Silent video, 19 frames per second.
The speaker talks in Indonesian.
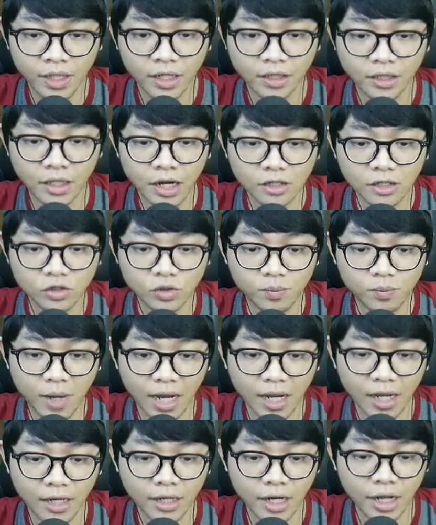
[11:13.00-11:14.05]
Kita langsung
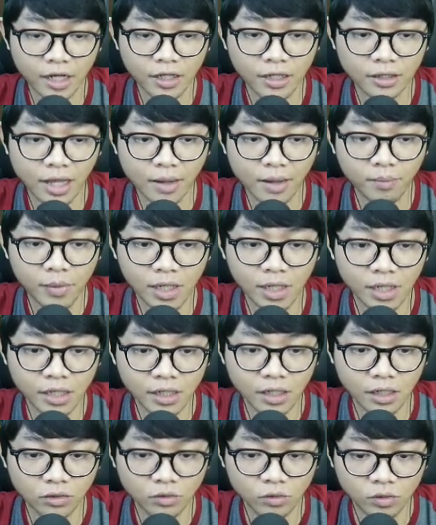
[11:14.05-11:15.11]
makan. Eh kita ambil ini
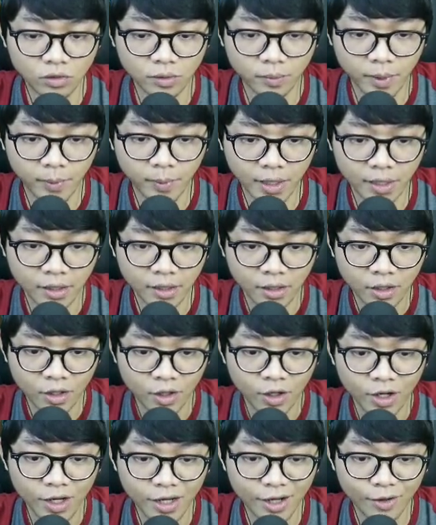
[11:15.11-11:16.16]
ya dulu teman-teman.
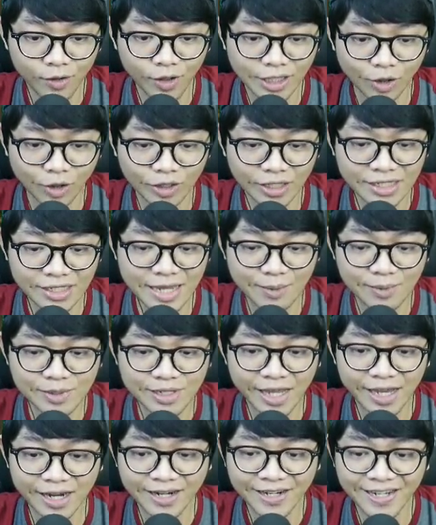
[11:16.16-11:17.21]
Eh, gue takut di jump
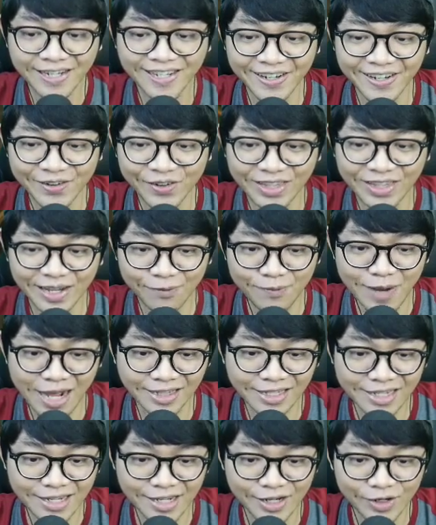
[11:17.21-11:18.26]
scare. Eh, gue terbang
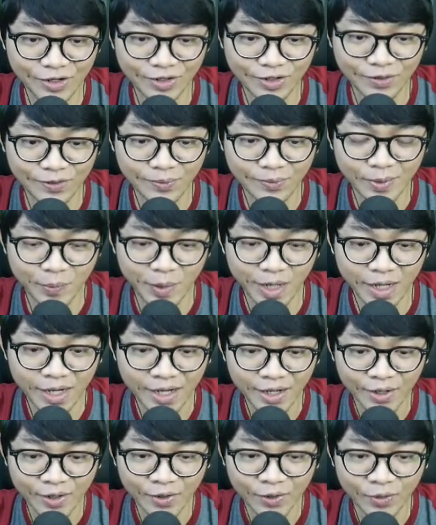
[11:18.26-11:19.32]
tinggi dulu dulu teman-teman.
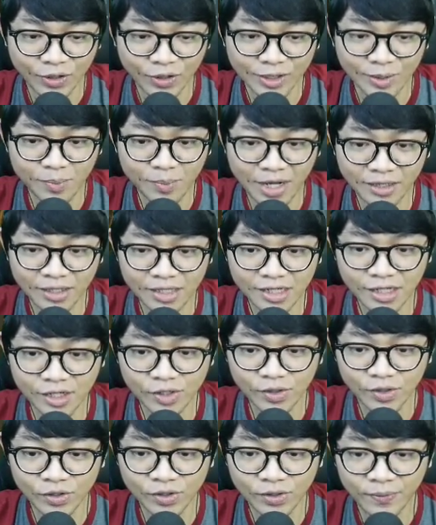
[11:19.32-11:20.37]
Gue terbang tinggi
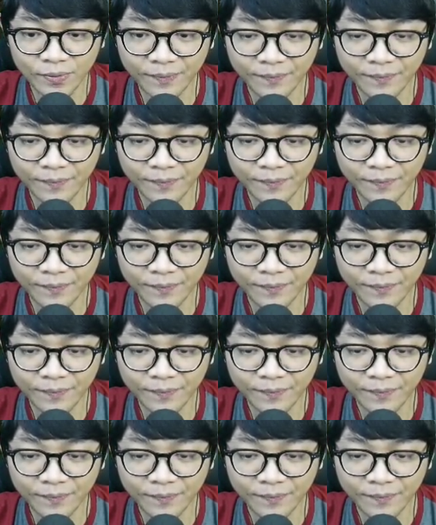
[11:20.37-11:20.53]
dulu.